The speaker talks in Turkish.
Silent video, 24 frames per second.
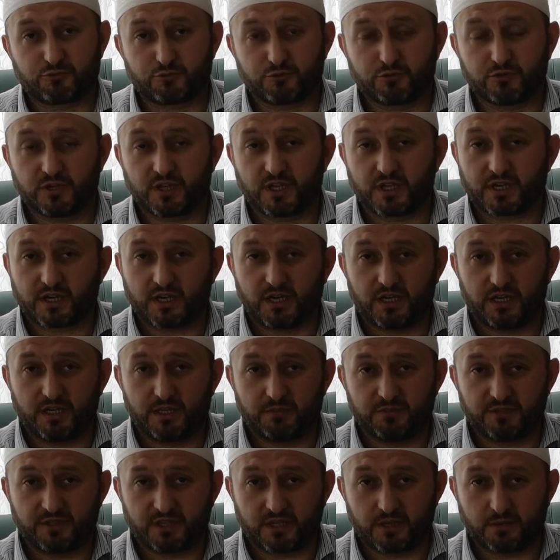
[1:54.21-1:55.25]
Ruhlar
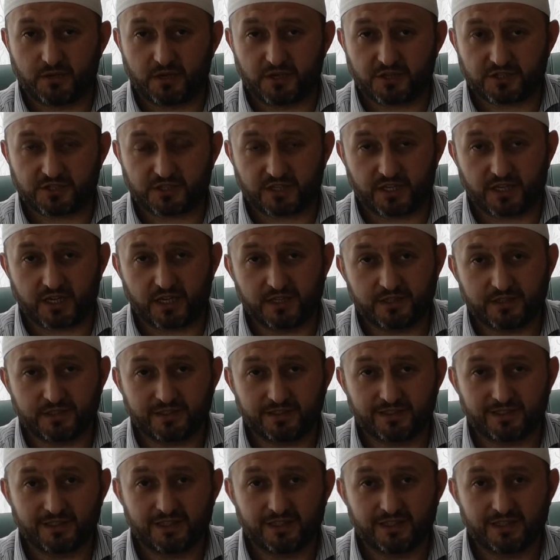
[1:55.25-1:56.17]
aleminde başlayan,